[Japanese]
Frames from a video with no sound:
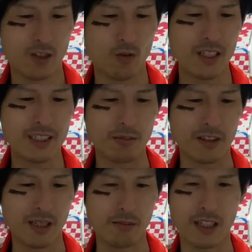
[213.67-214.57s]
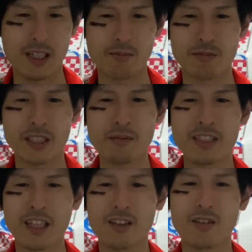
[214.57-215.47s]
ワンセブンライブからブシェミ
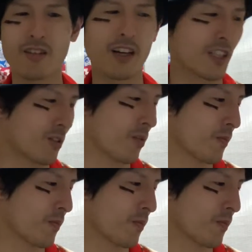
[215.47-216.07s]
さんの回答。